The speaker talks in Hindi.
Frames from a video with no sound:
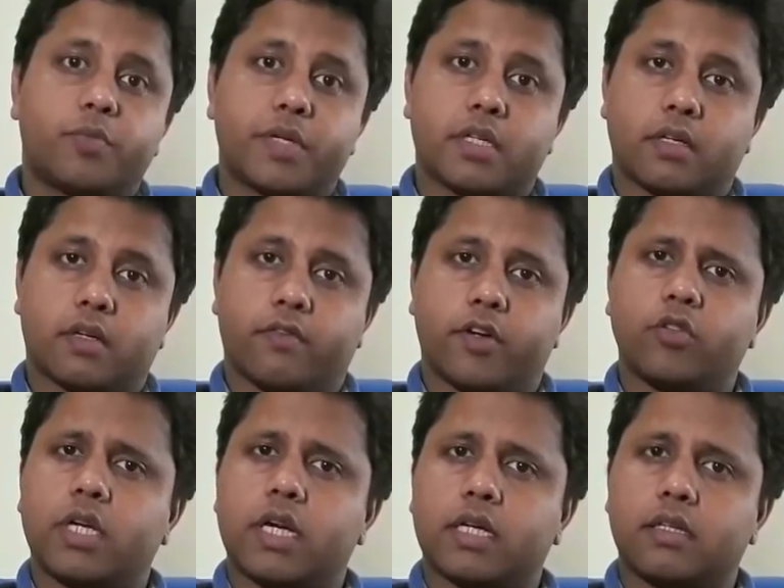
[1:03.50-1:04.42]
कुछ पेशेंट की वीडियो
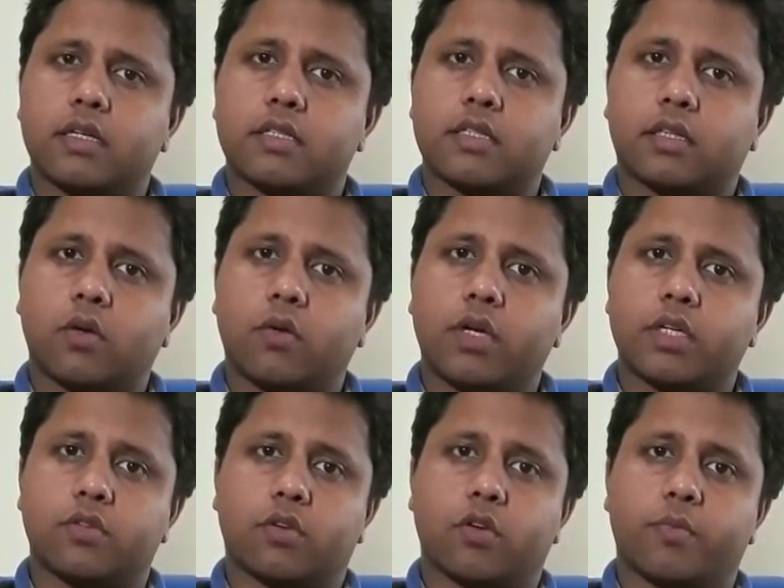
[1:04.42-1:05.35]
दिखा देना चाहता हूँ कि
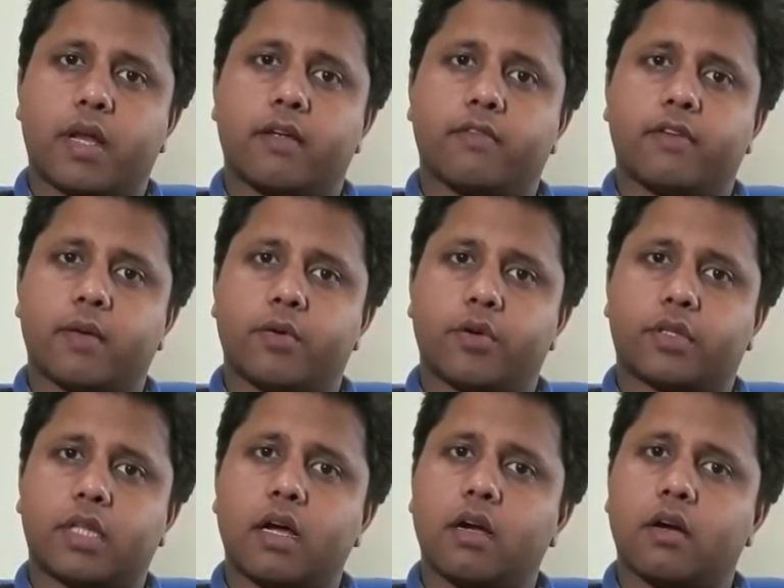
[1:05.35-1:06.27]
जिनको पहले फाइब्रोड
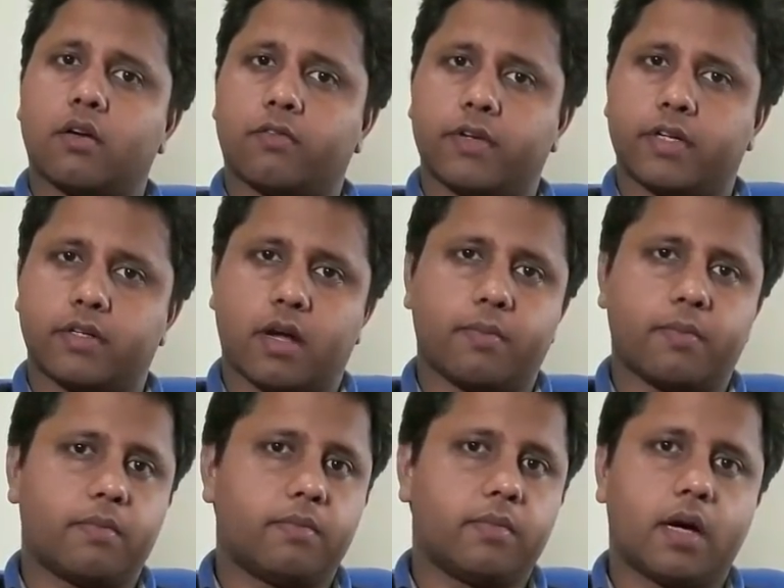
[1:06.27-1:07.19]
था और फिर अब
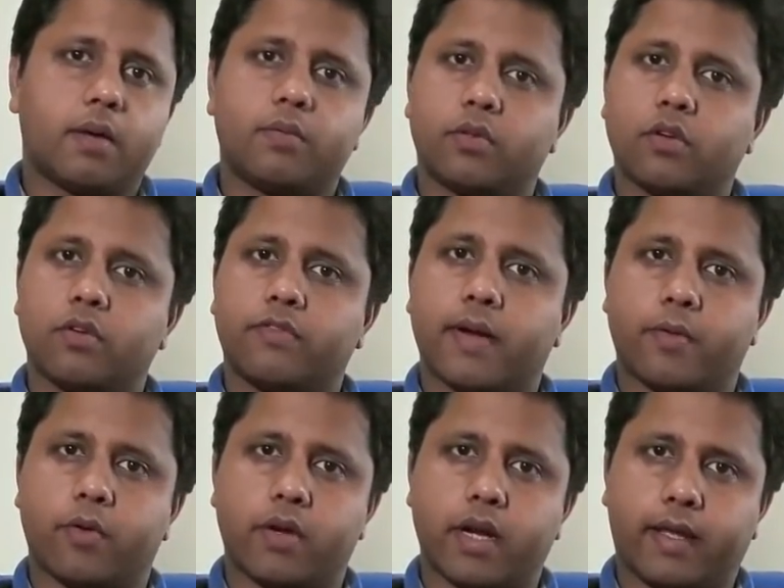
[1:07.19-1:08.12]
अब उनको
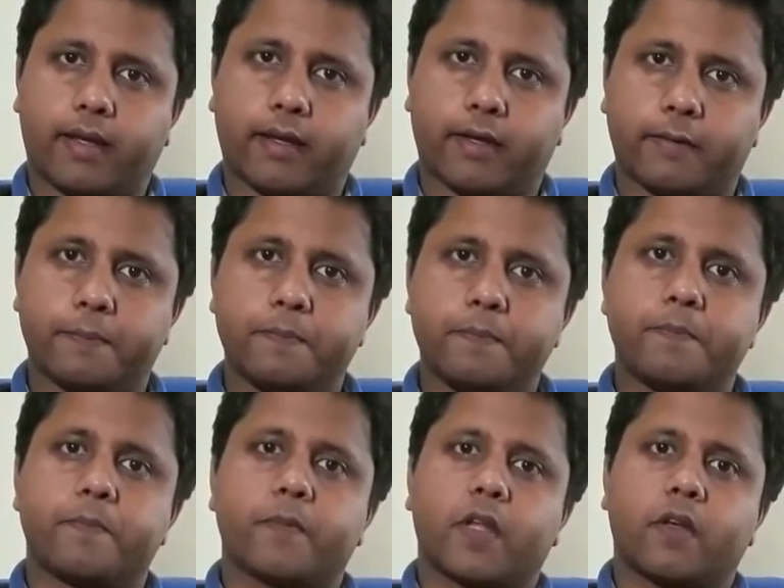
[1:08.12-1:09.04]
फाइब्रोड नहीं है
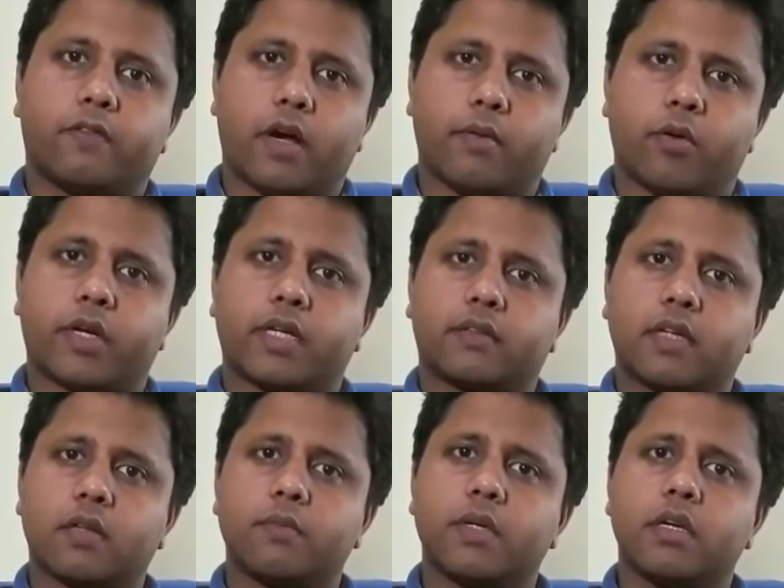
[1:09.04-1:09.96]
फाइब्रोड के
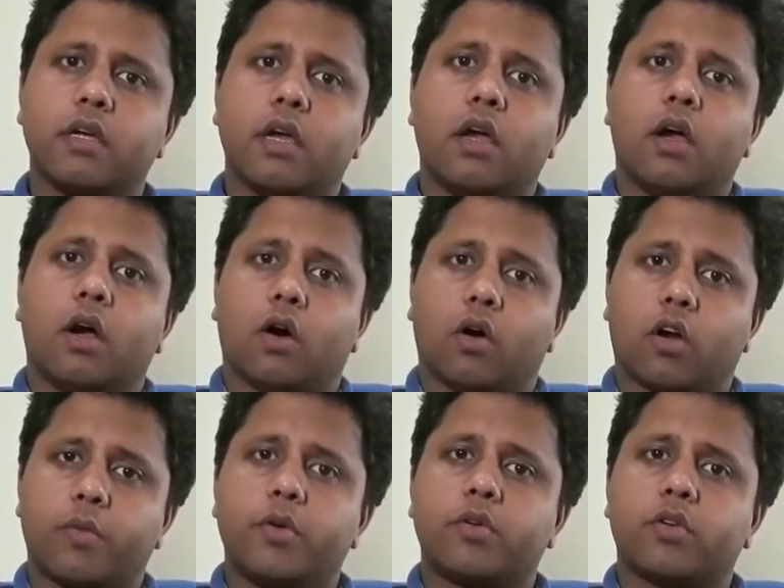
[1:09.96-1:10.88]
साथ में
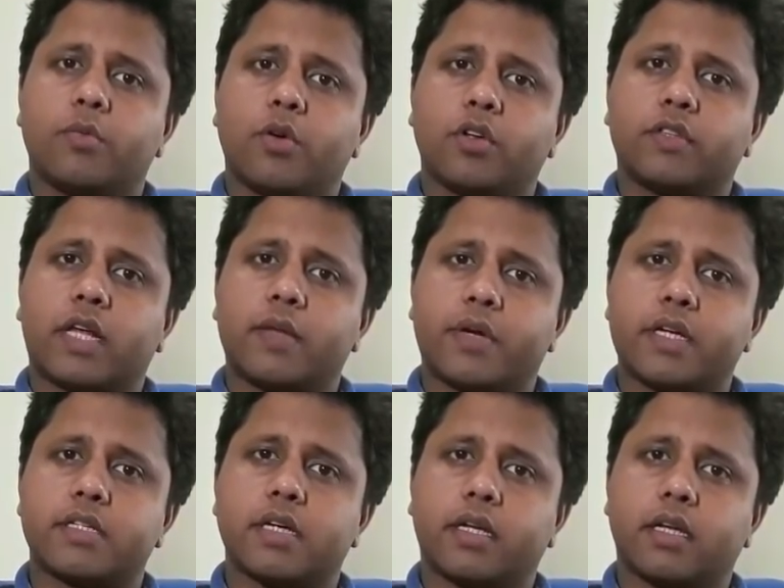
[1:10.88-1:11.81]
और भी उनको बहुत सारी
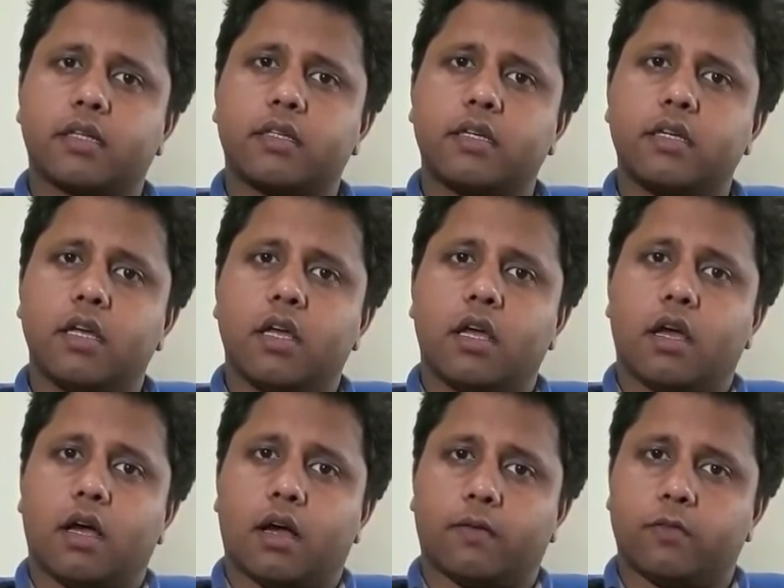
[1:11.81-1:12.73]
परेशानियाँ थी
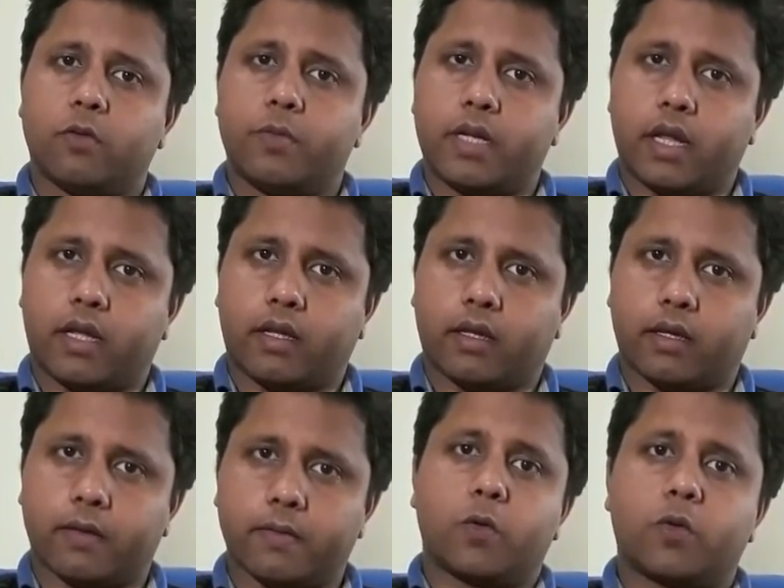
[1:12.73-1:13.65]
अब वो भी नहीं
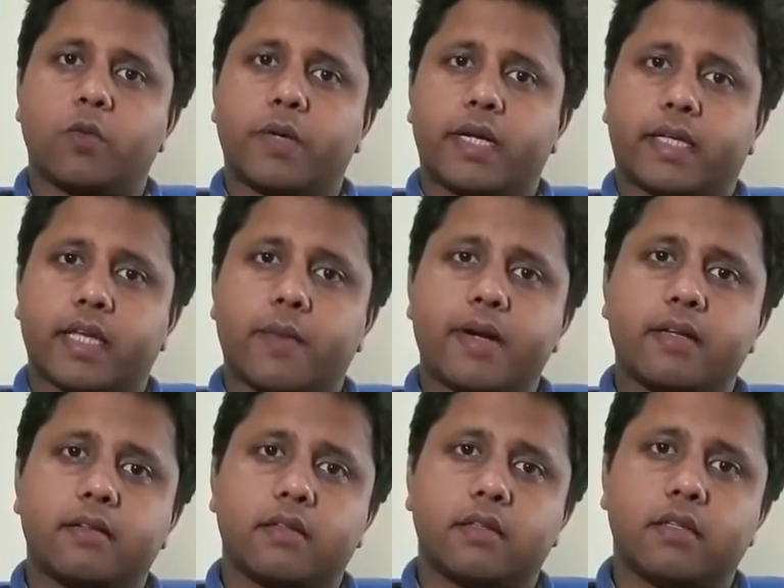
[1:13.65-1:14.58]
है उनको मैंने क्या
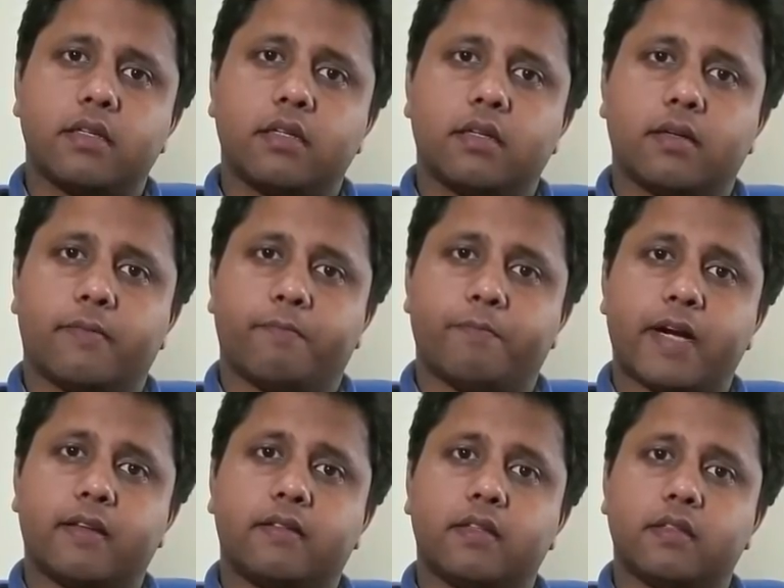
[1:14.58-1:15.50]
मेडिसिन दी
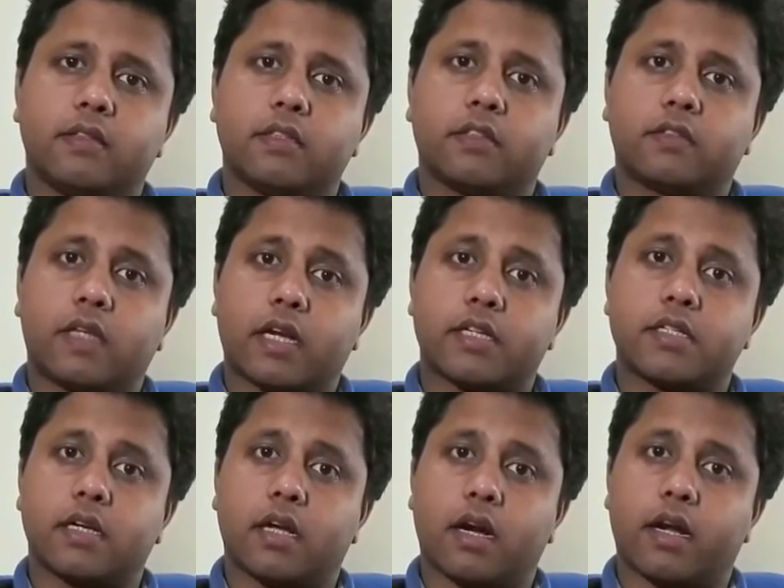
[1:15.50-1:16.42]
मेडिसिन
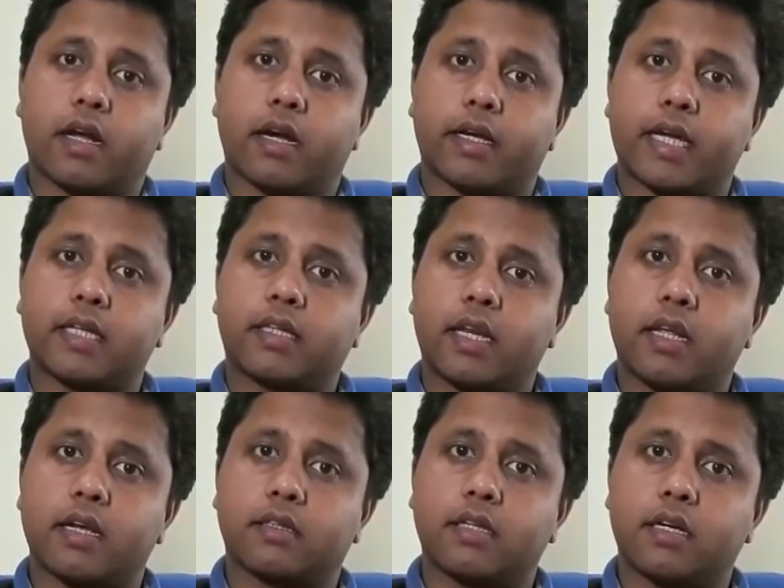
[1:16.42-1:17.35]
सिलेक्शन करने का क्या
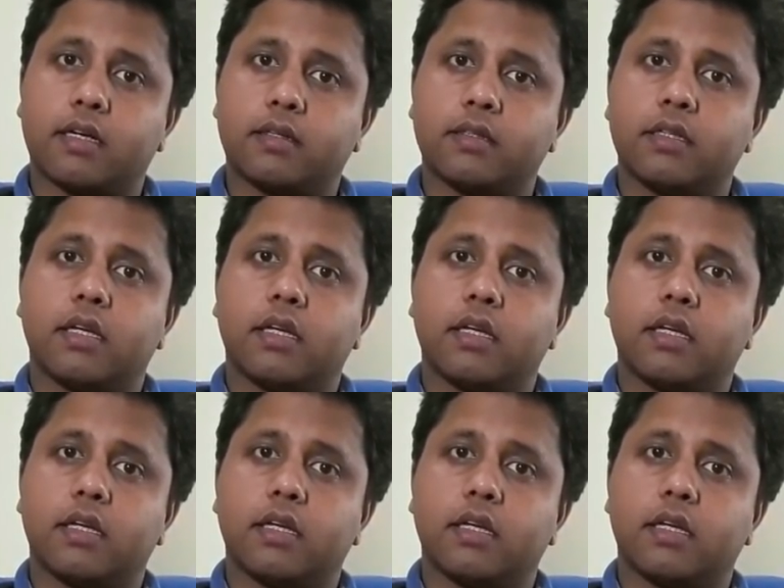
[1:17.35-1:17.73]
तरीका था